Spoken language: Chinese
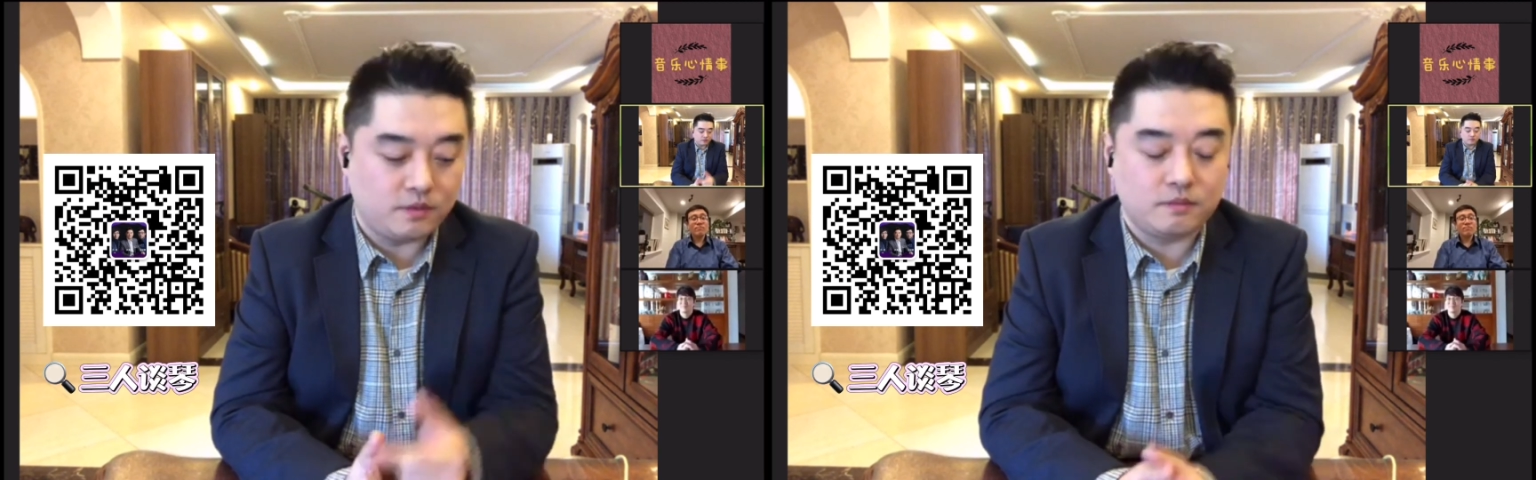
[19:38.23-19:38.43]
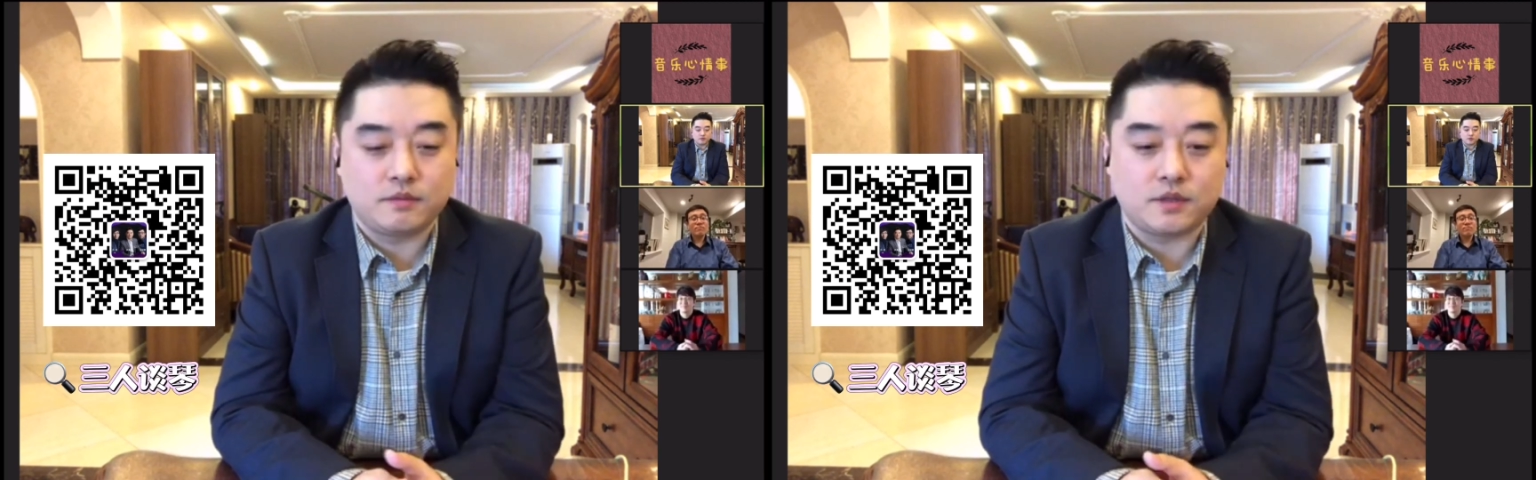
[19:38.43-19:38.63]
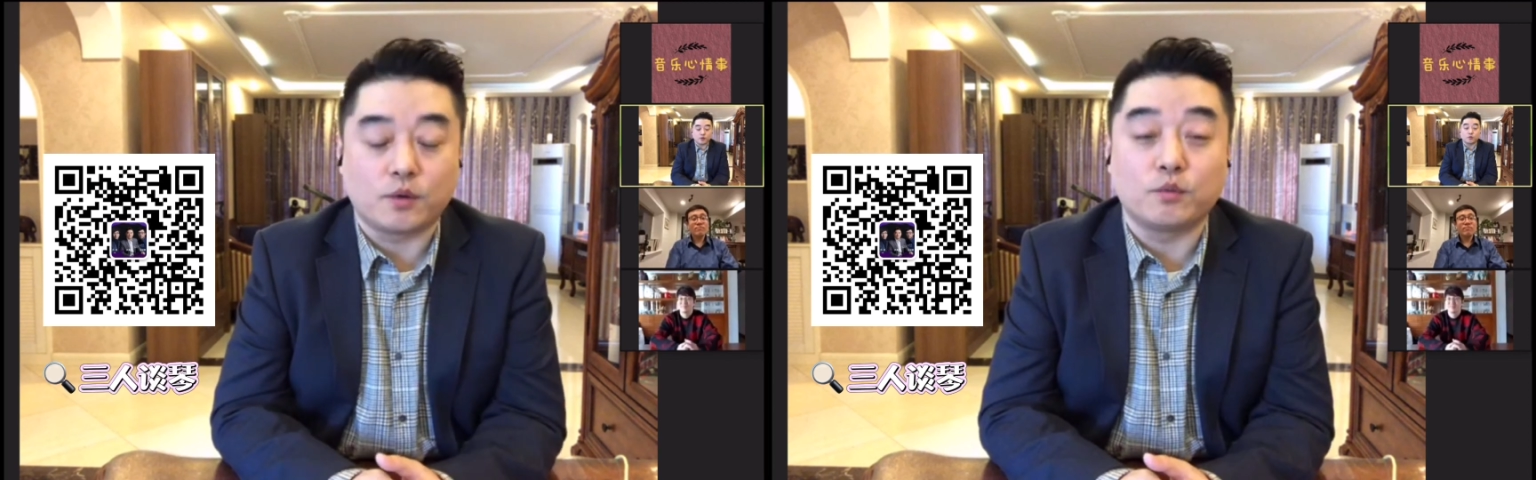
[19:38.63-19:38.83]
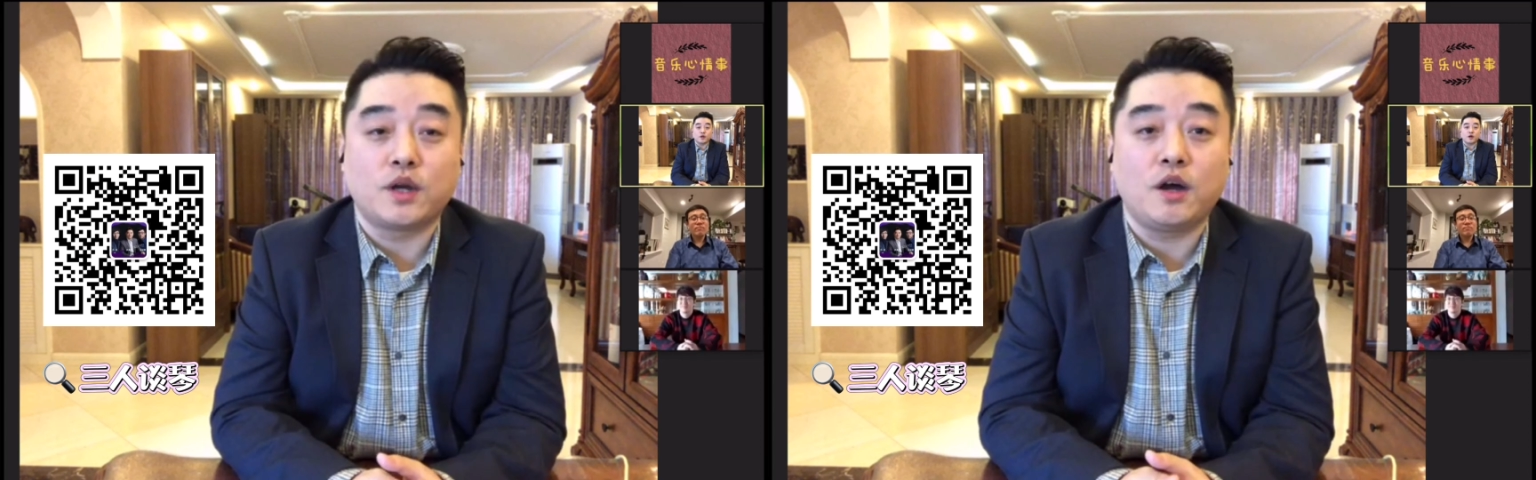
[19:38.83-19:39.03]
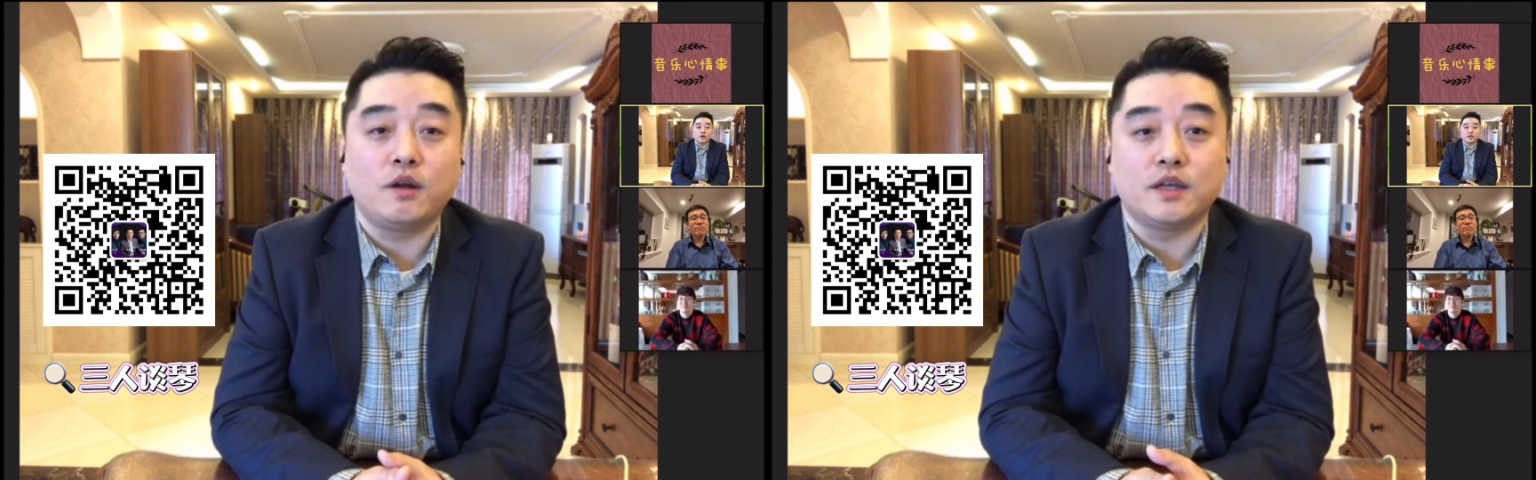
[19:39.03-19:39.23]
这公众
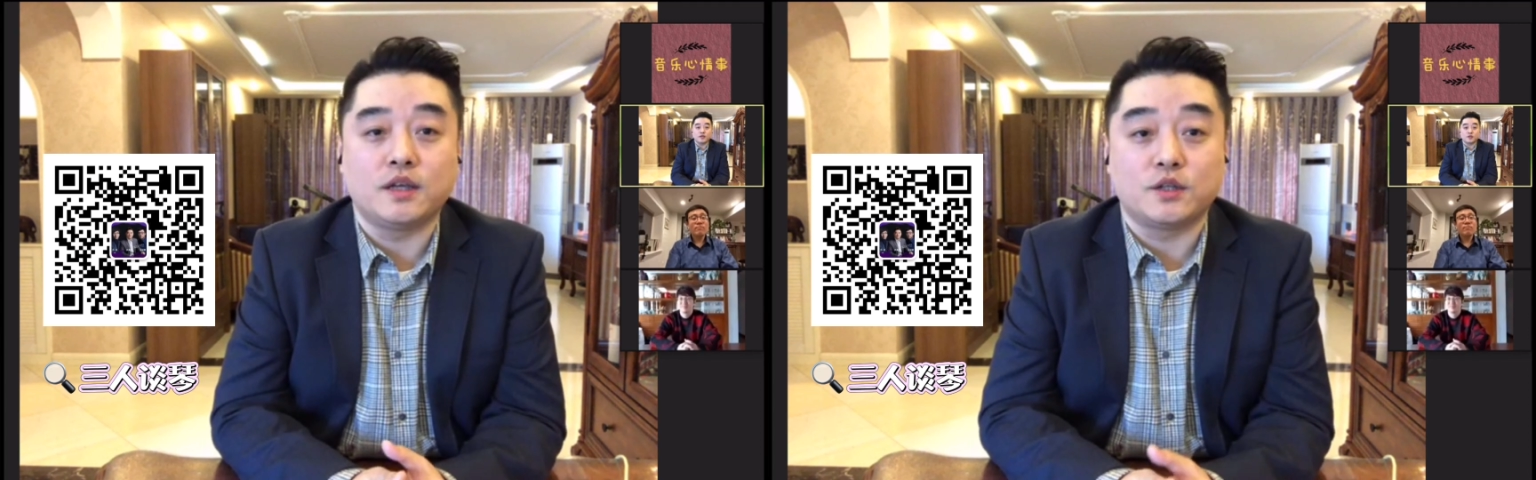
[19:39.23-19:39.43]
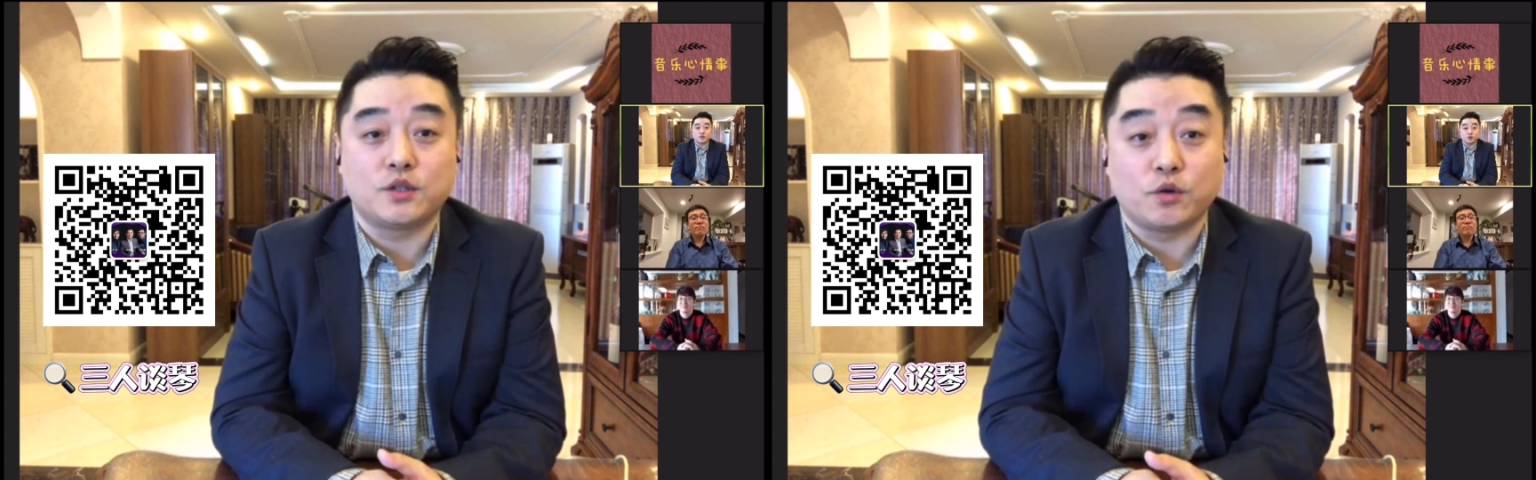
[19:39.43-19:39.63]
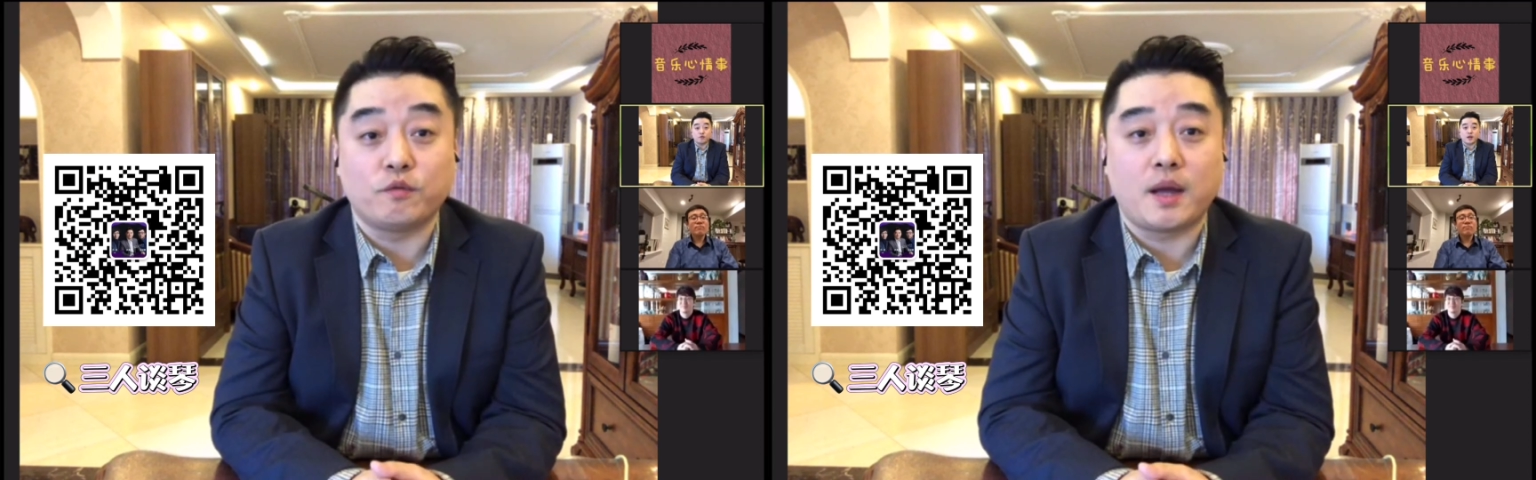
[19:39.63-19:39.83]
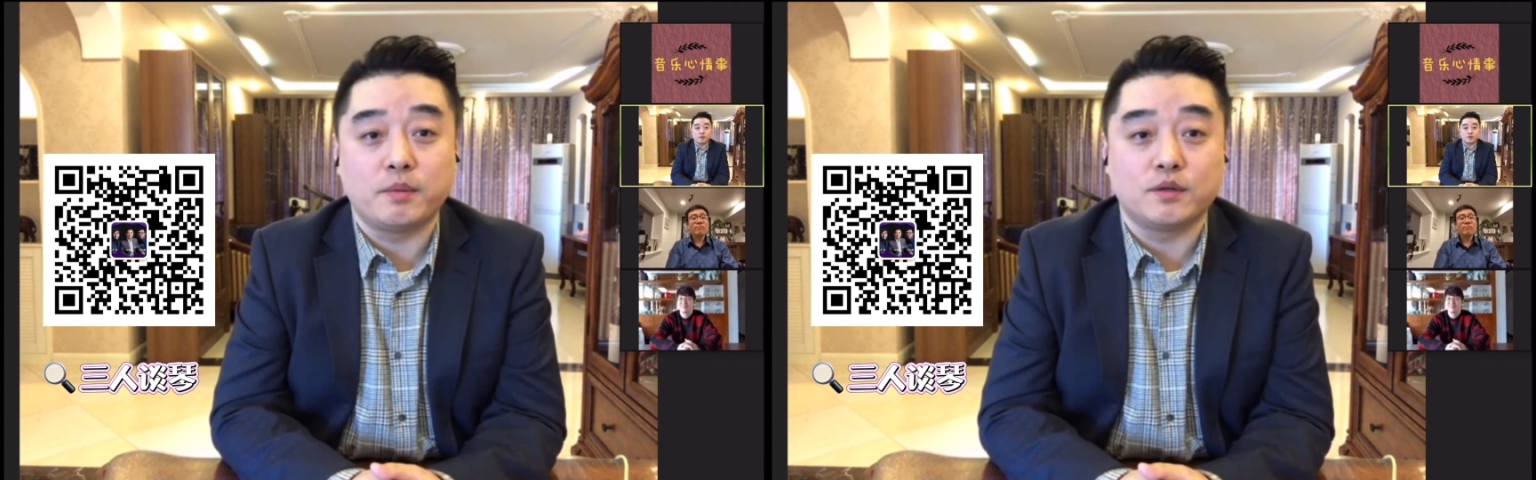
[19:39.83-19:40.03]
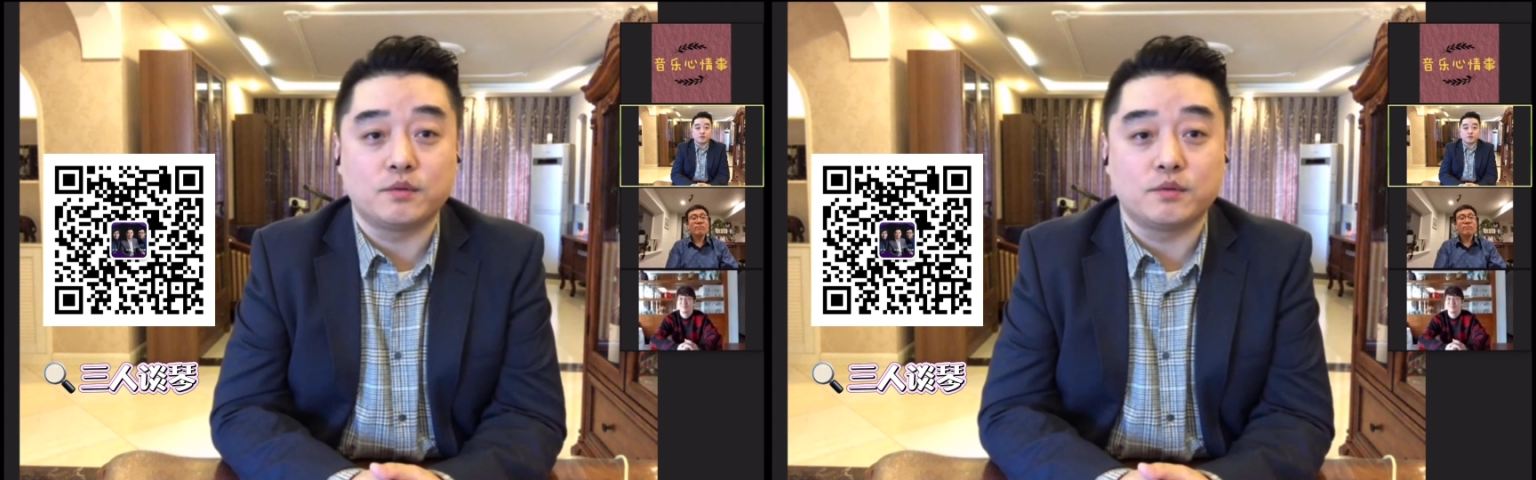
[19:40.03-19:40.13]
号里首发播出。